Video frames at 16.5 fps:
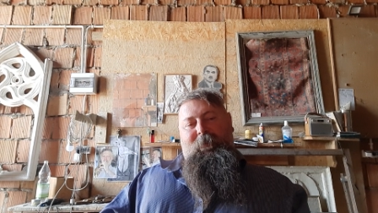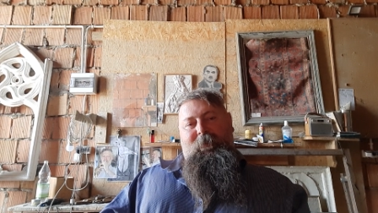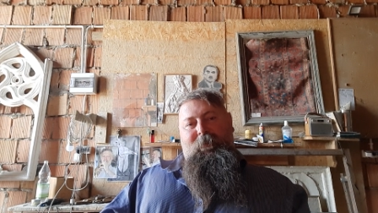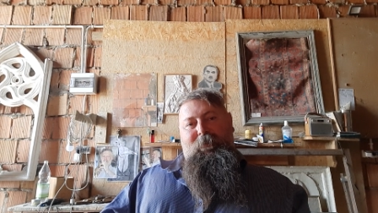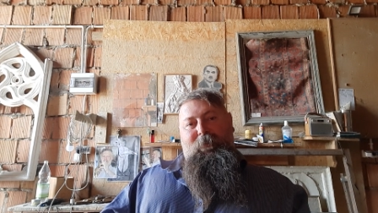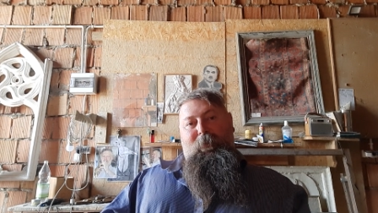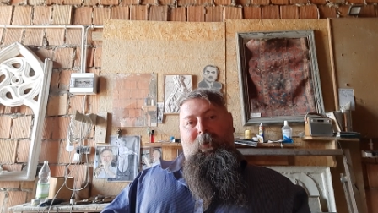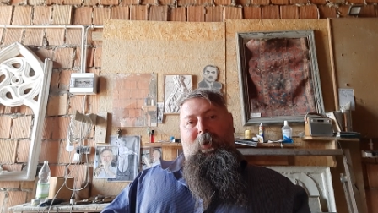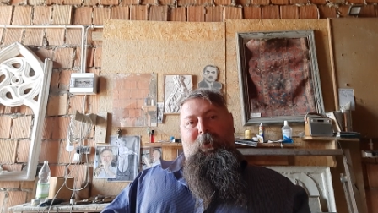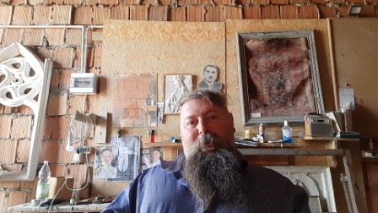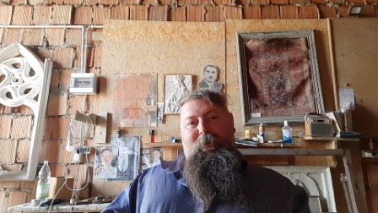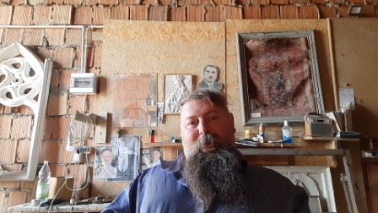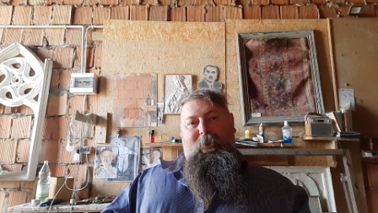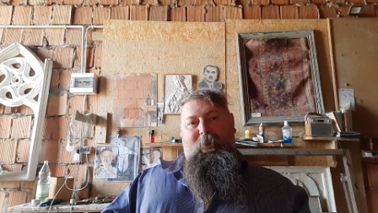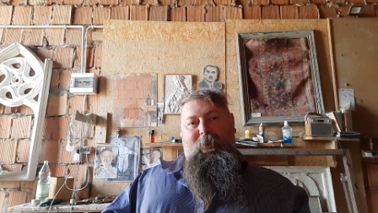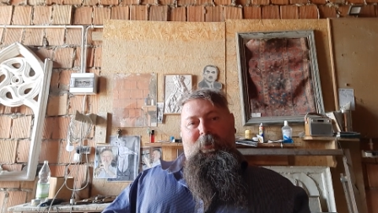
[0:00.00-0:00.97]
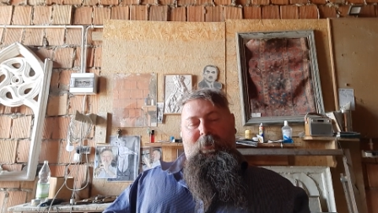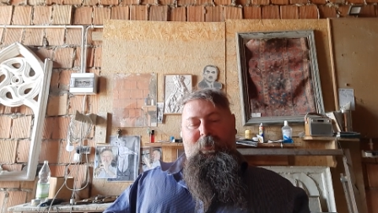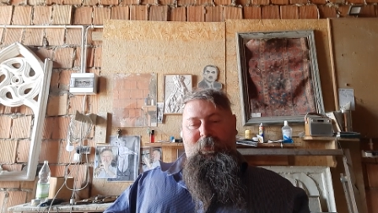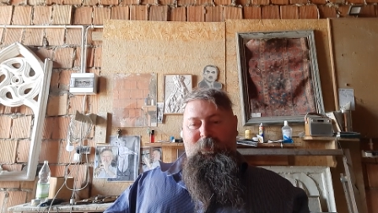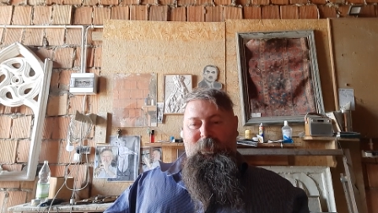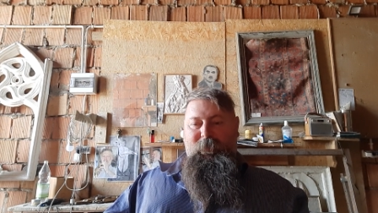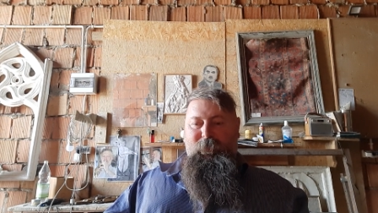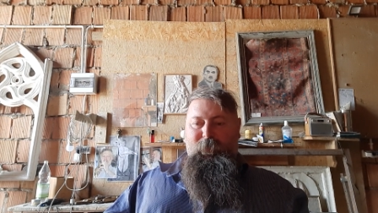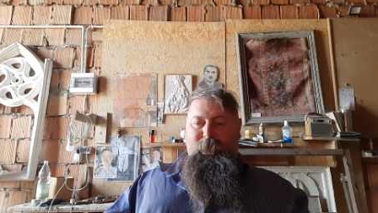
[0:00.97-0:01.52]
Słuchajcie,
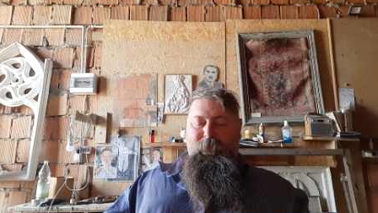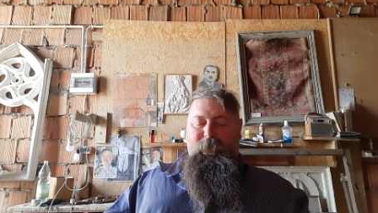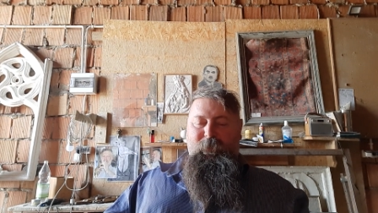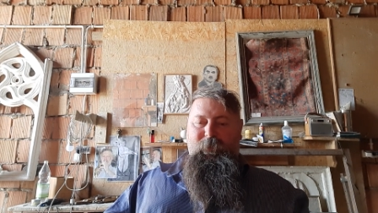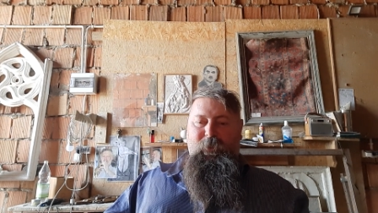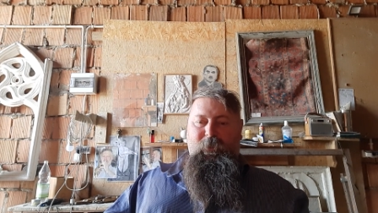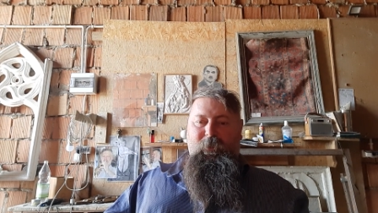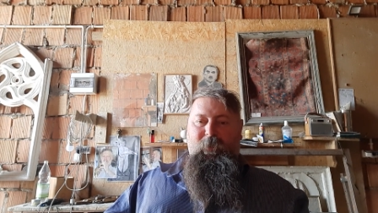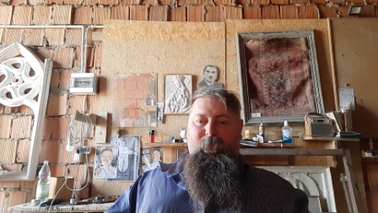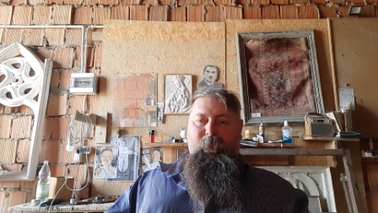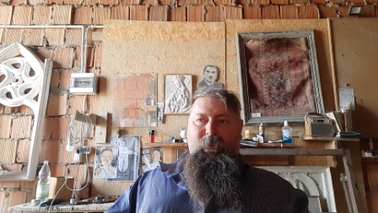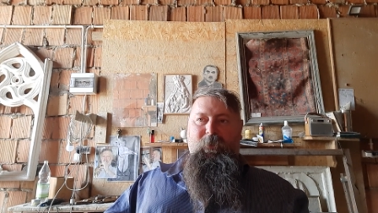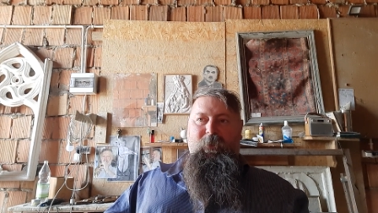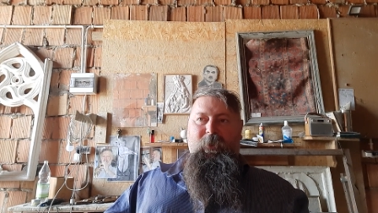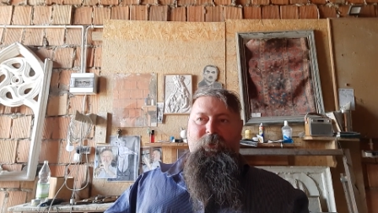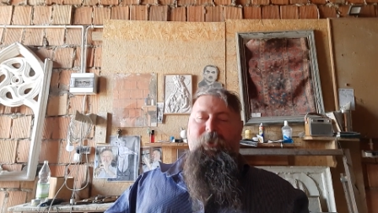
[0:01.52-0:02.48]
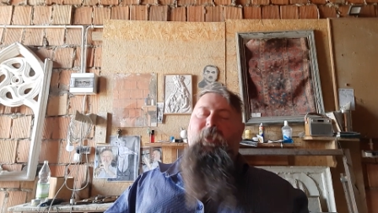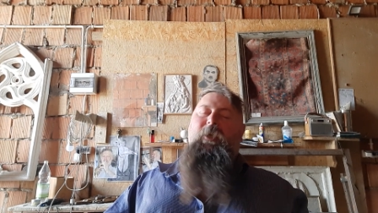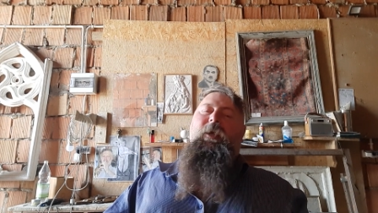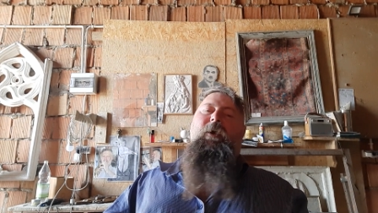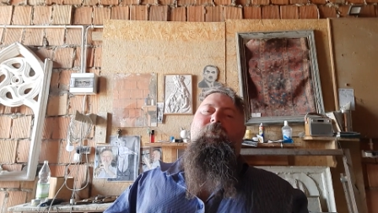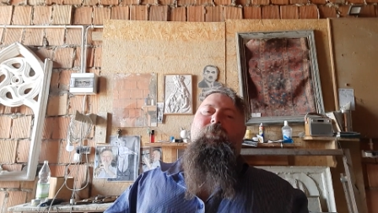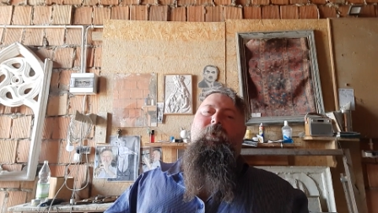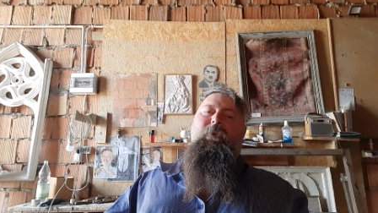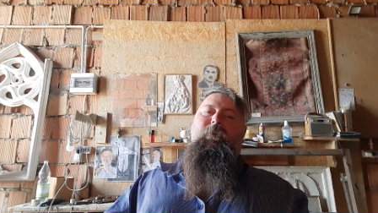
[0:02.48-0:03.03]
tu się robi coraz
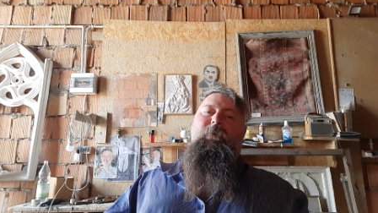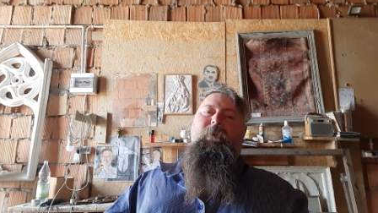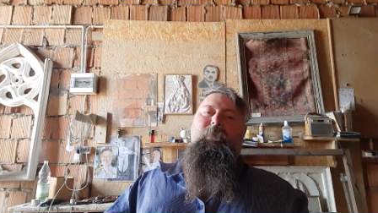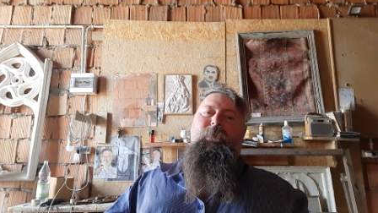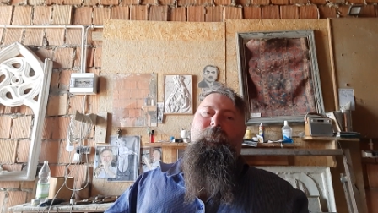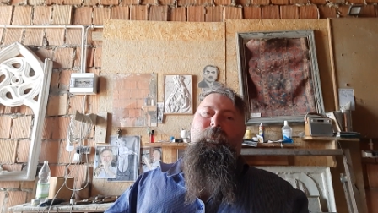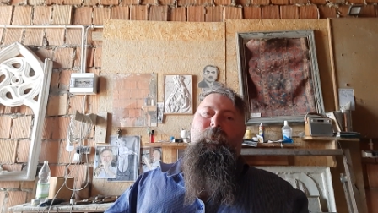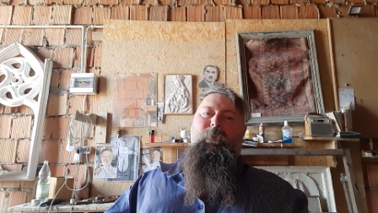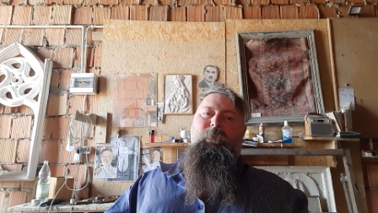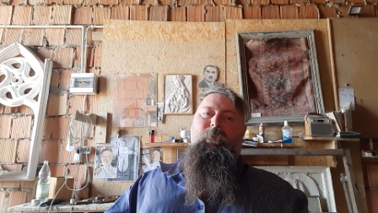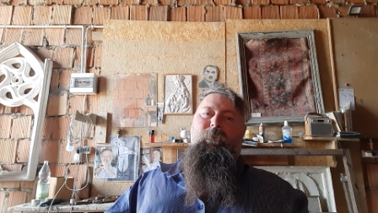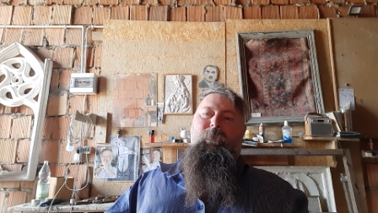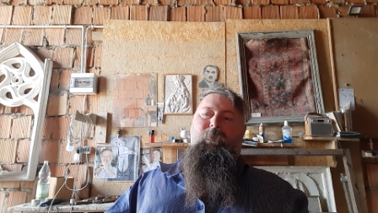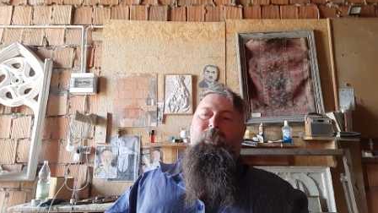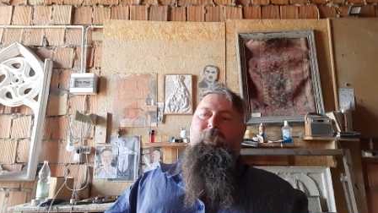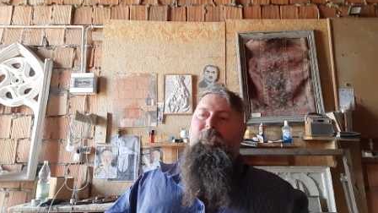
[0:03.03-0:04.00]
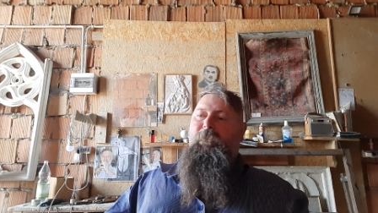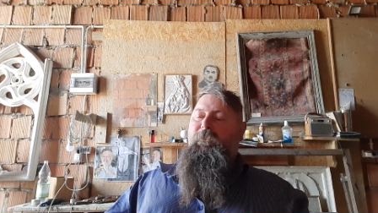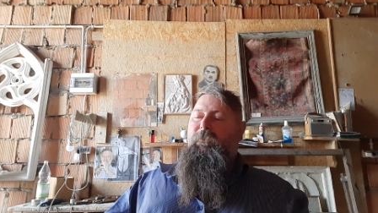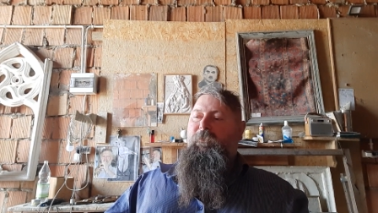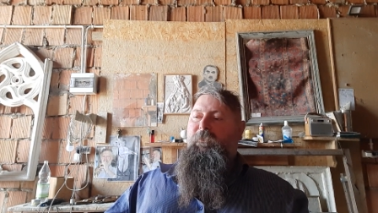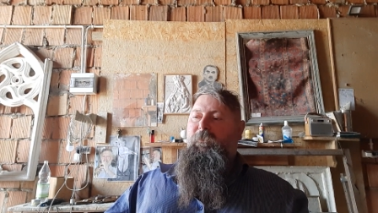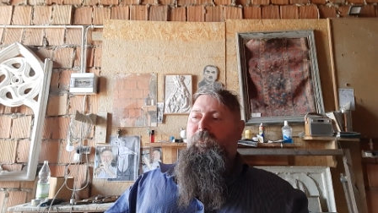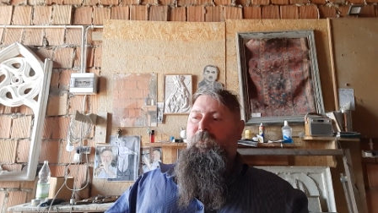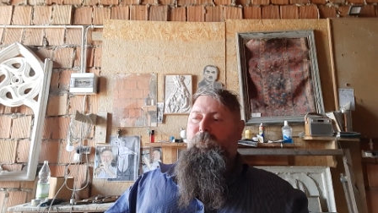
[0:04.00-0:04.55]
ciekawiej, nawet byłem
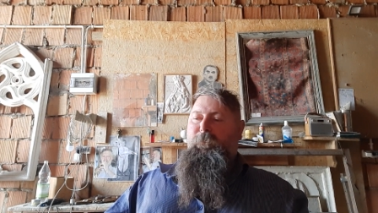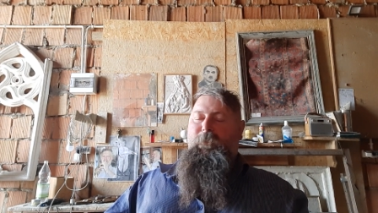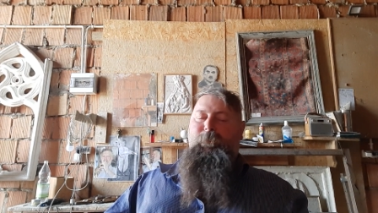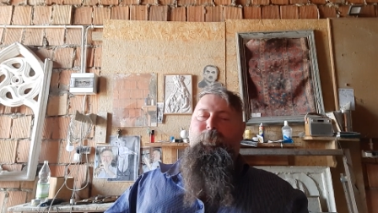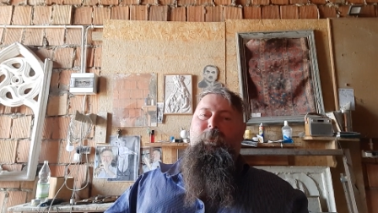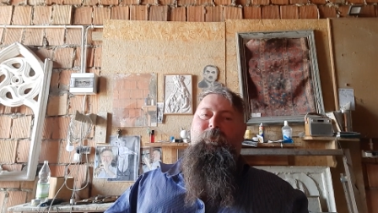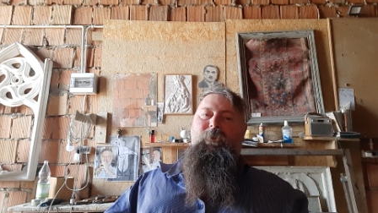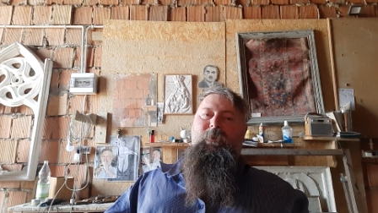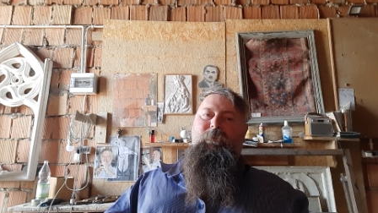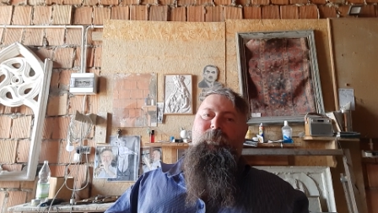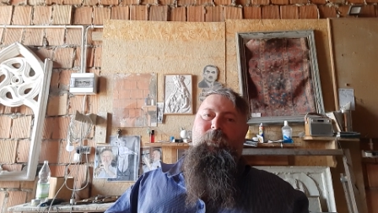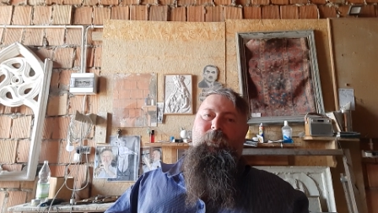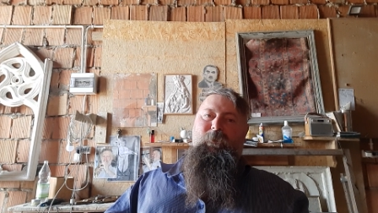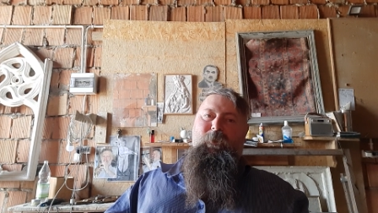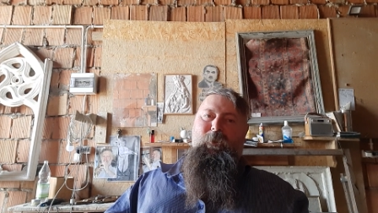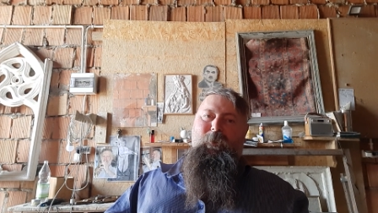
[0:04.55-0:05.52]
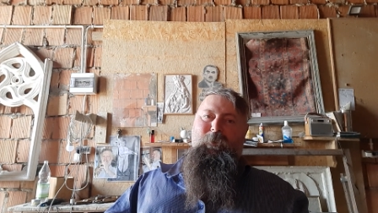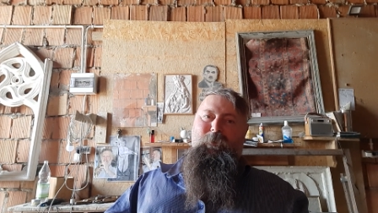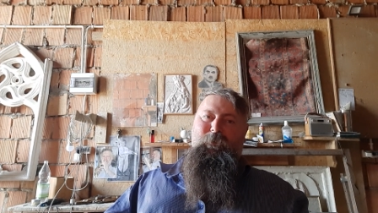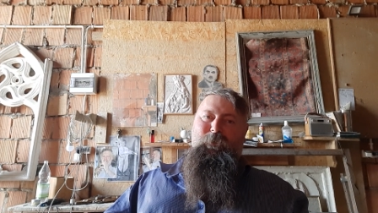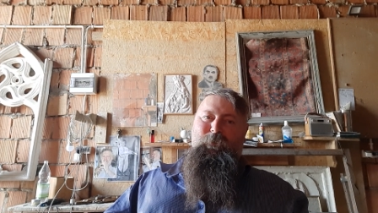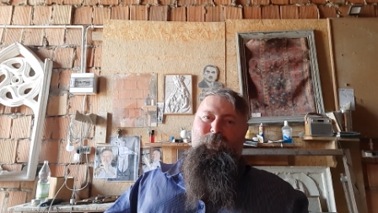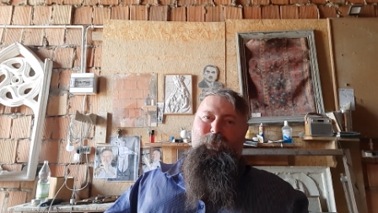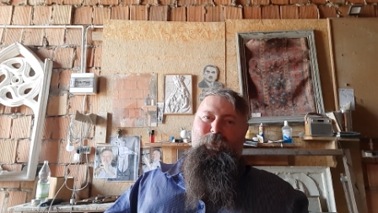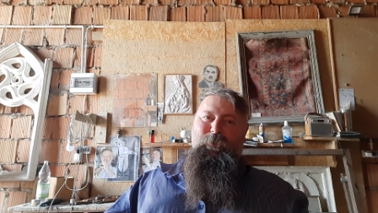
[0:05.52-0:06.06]
bezpieczeństwo
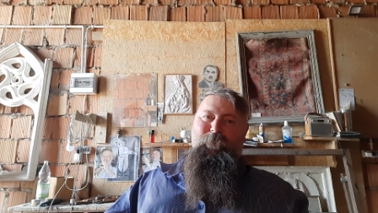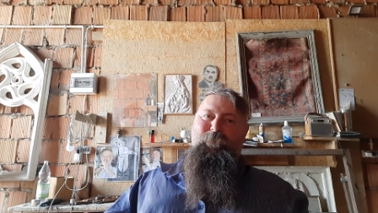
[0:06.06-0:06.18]
energetyczne.